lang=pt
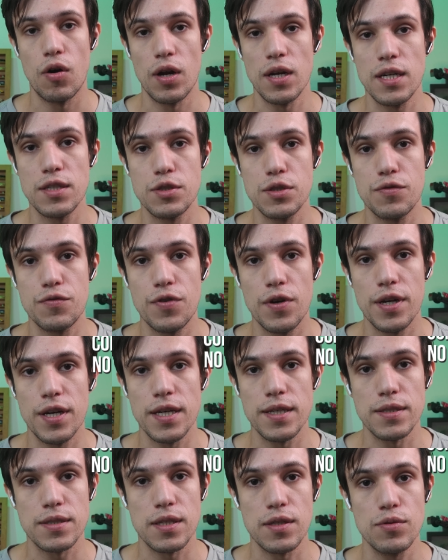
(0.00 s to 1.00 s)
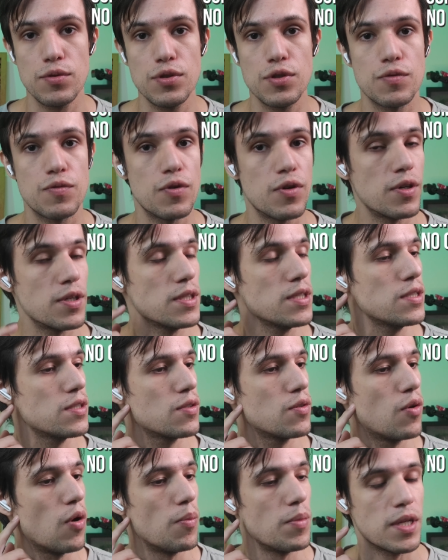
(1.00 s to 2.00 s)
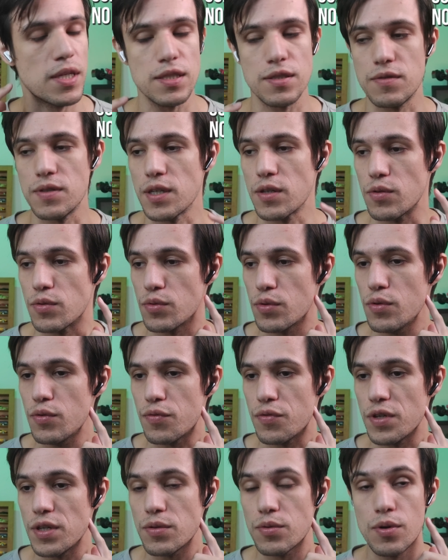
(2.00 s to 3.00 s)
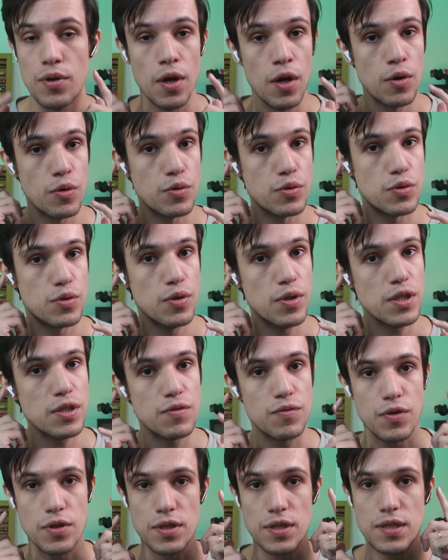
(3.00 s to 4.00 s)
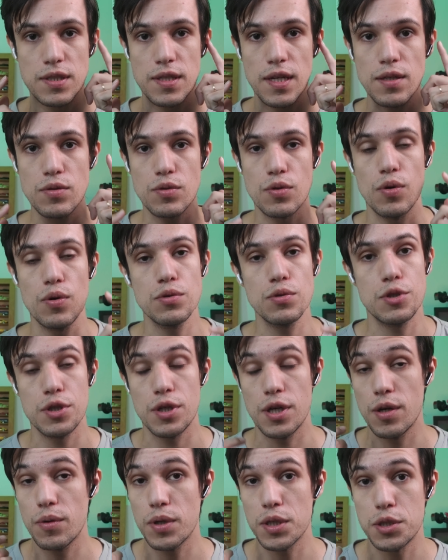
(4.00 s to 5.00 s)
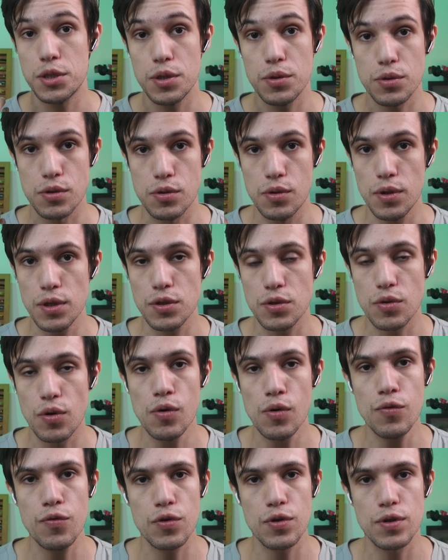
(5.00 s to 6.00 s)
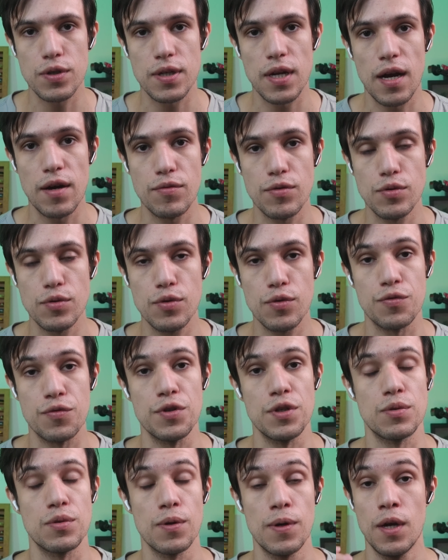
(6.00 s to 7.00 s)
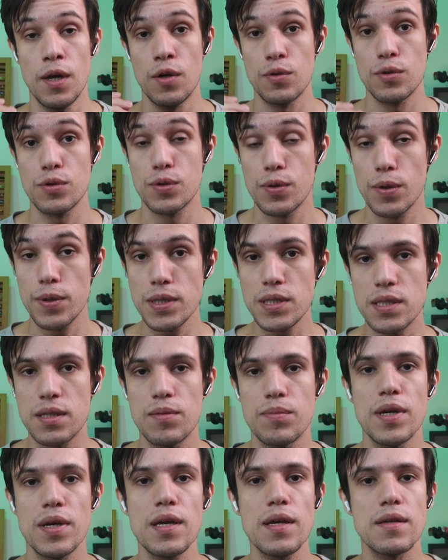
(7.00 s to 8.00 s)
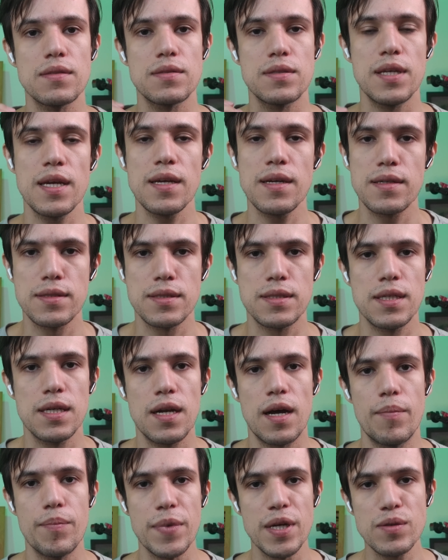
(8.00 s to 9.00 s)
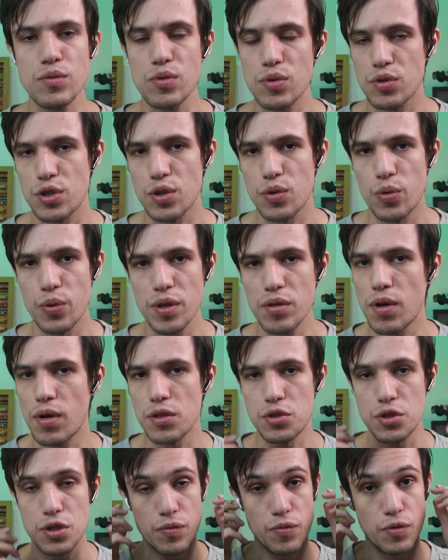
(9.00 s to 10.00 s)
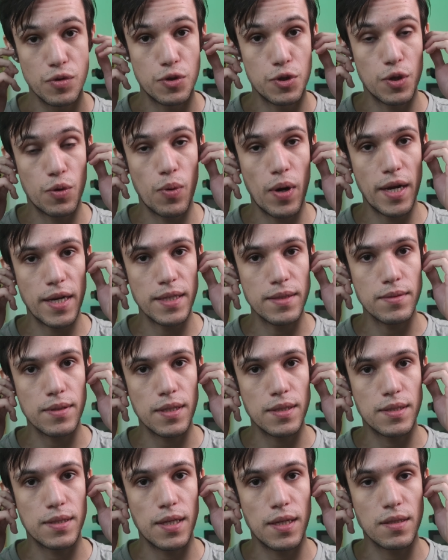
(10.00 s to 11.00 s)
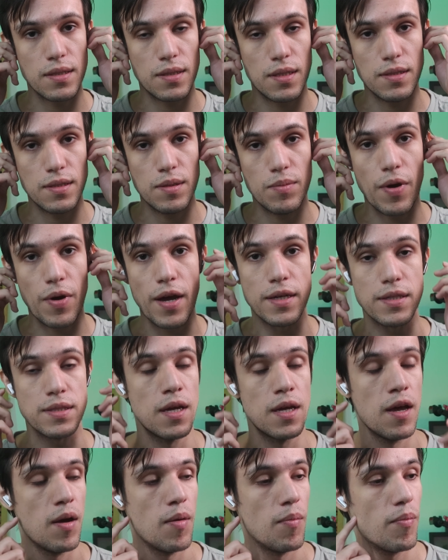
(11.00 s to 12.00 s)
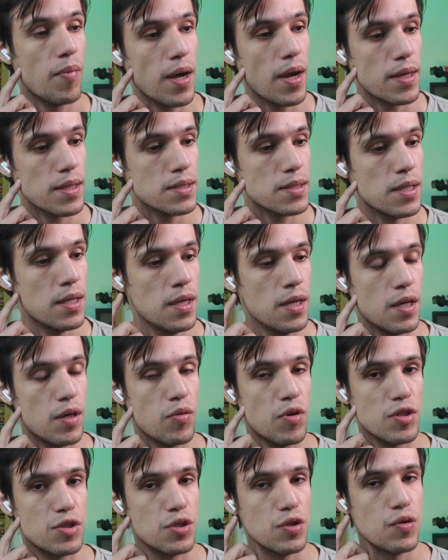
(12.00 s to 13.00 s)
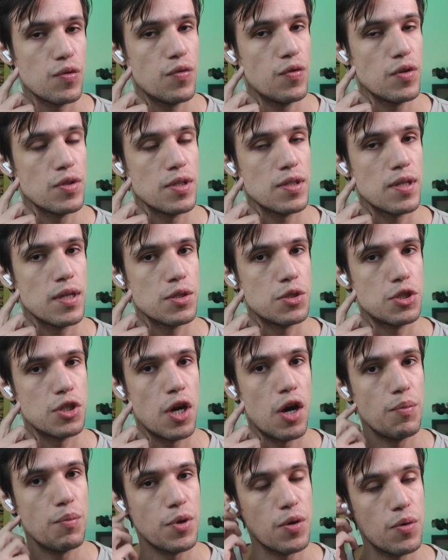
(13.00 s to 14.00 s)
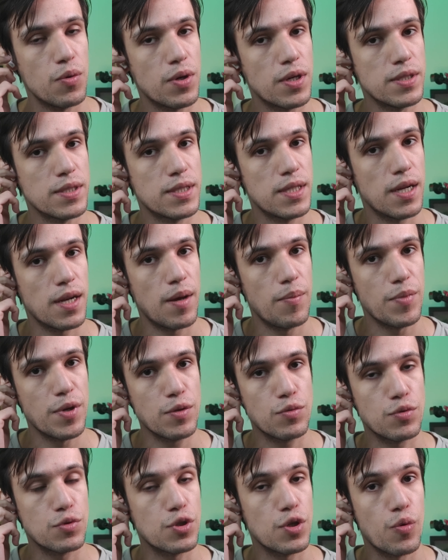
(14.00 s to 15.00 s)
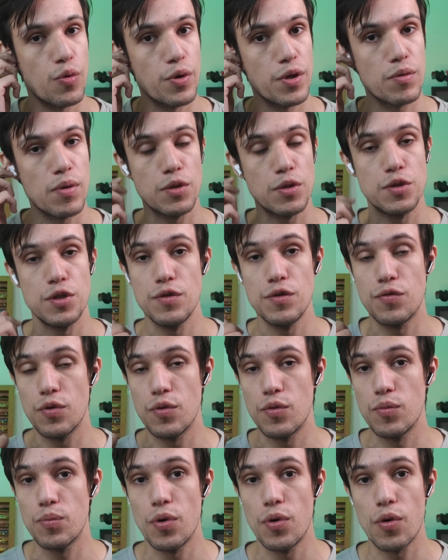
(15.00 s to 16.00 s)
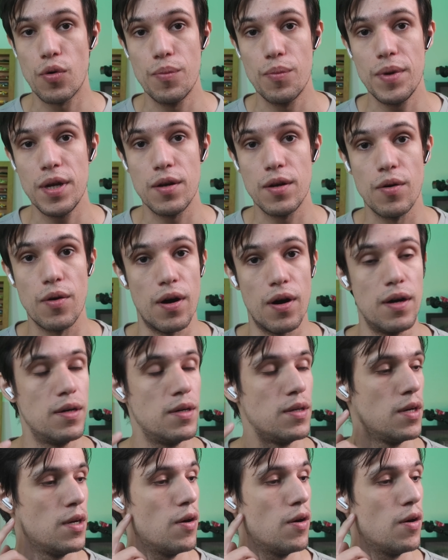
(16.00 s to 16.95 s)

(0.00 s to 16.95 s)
Olha a diferença dos fones, como eles ficam no ouvido. Os dois fones têm touch, eu achei os dois confortável no ouvido. Os dois também têm cancelamento de ruído ativo de 46 decibéis, mas eu achei o fone da Xiaomi o cancelamento de ruído ativo um pouco melhor.